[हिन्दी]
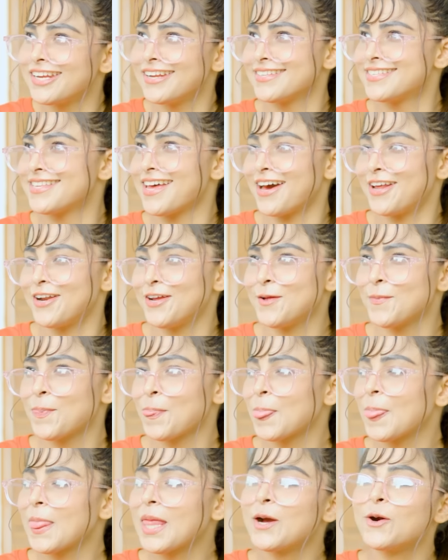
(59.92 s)
के नज़ारे
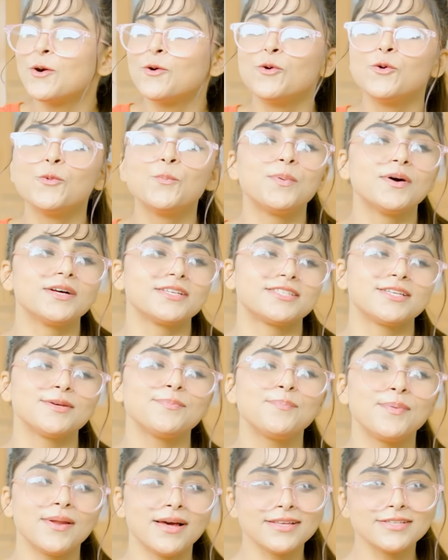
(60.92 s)
ऊपर से
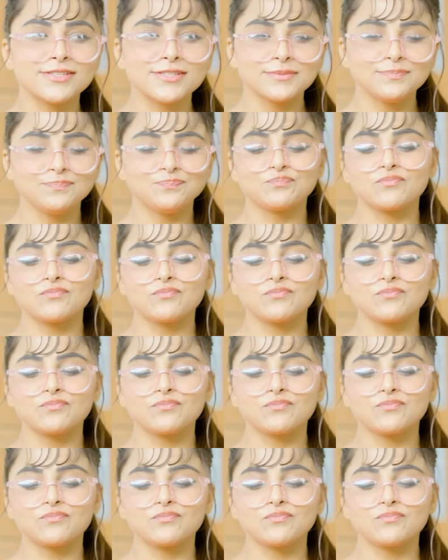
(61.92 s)
प्लस